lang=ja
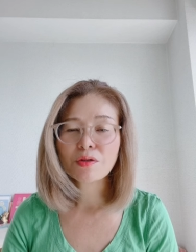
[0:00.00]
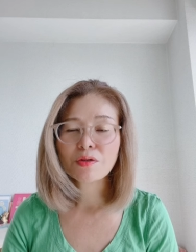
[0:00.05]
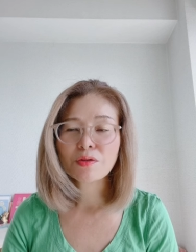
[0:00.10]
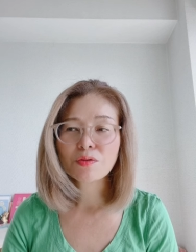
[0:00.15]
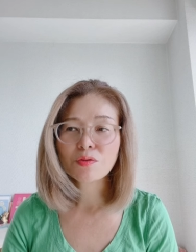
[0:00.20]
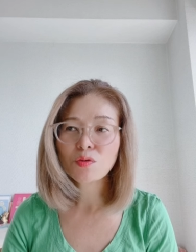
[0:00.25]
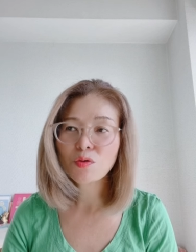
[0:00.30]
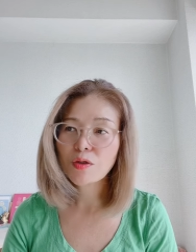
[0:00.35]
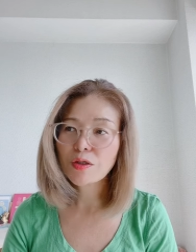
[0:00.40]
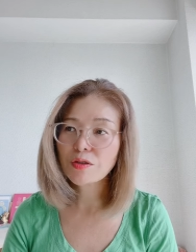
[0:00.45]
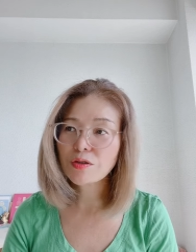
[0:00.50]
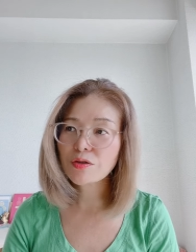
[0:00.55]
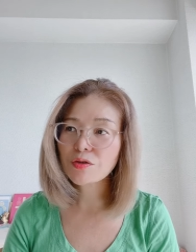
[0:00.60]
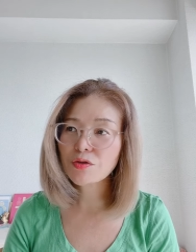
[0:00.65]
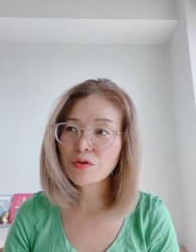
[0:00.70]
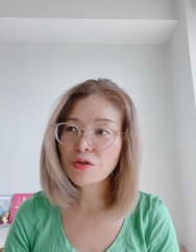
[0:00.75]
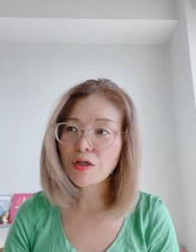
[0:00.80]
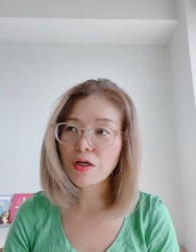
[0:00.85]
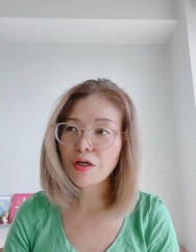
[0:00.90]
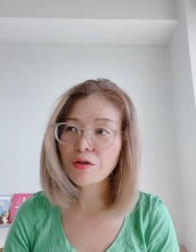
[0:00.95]
それに
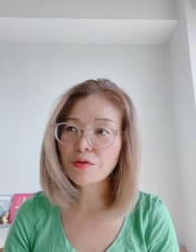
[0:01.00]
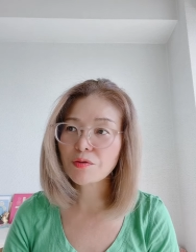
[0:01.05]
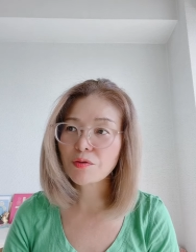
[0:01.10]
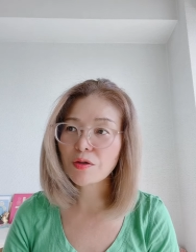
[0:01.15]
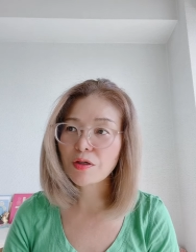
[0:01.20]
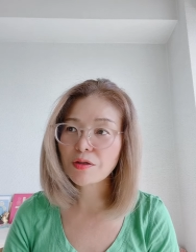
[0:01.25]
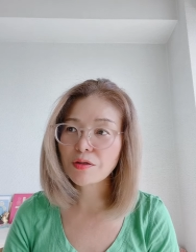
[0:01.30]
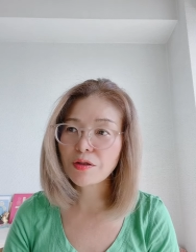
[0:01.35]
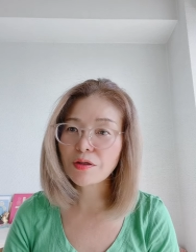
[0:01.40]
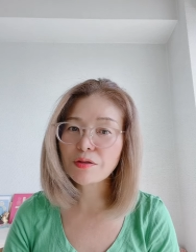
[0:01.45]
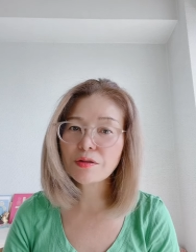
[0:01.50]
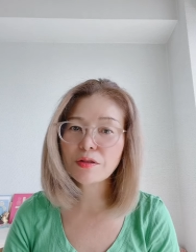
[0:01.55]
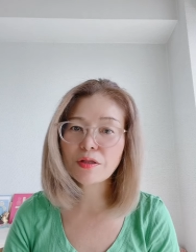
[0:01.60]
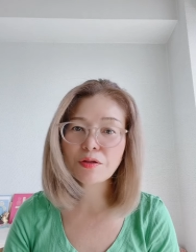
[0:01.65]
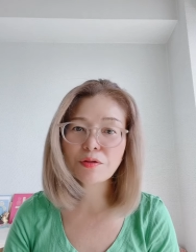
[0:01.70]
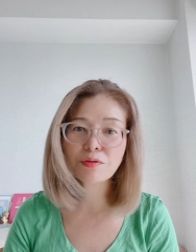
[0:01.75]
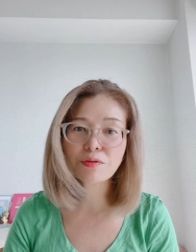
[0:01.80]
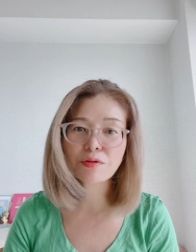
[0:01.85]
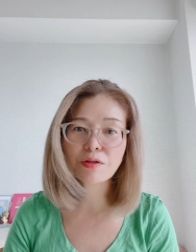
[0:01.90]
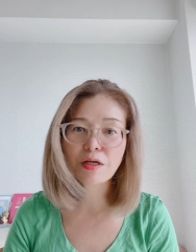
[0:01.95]
近いのかなって
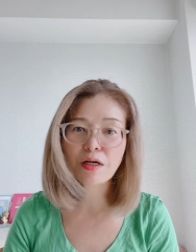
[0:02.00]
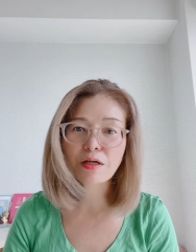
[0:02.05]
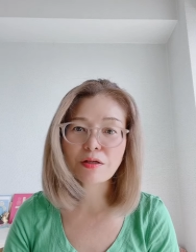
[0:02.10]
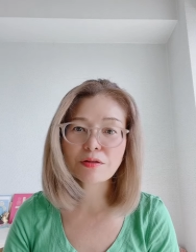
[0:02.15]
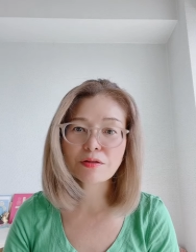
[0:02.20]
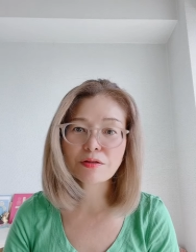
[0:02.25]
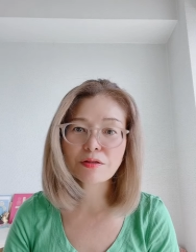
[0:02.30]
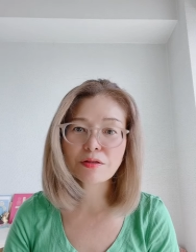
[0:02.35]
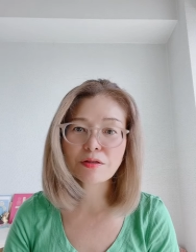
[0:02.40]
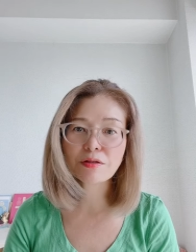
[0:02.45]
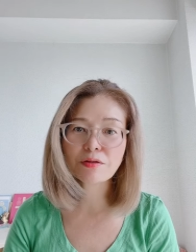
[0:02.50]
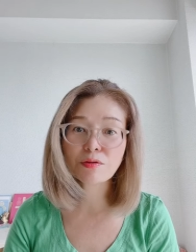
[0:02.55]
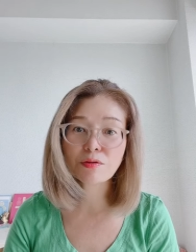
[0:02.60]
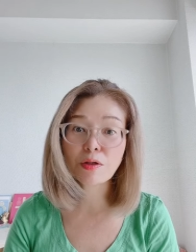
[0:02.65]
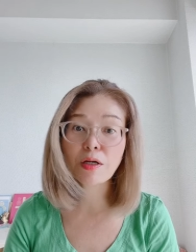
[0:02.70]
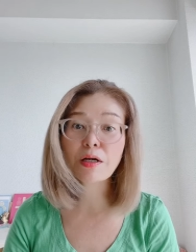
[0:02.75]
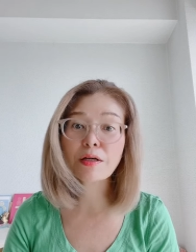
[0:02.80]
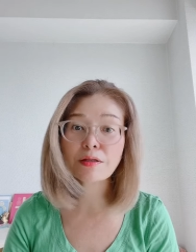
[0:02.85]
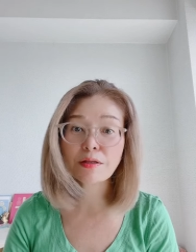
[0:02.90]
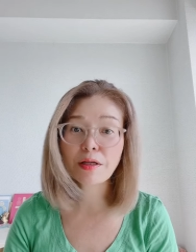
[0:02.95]
いう感じぐ
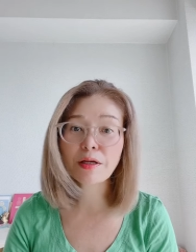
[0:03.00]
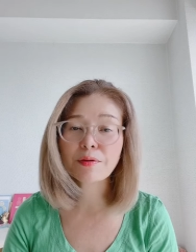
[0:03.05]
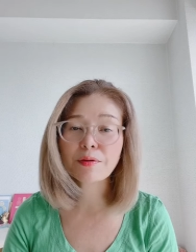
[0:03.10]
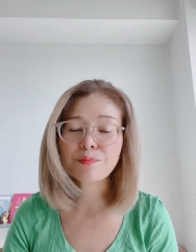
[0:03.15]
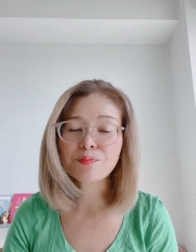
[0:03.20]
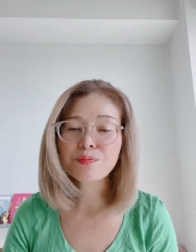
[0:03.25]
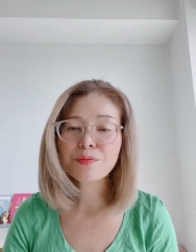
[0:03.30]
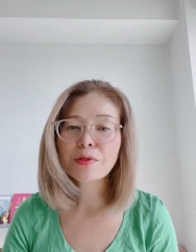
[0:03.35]
らいで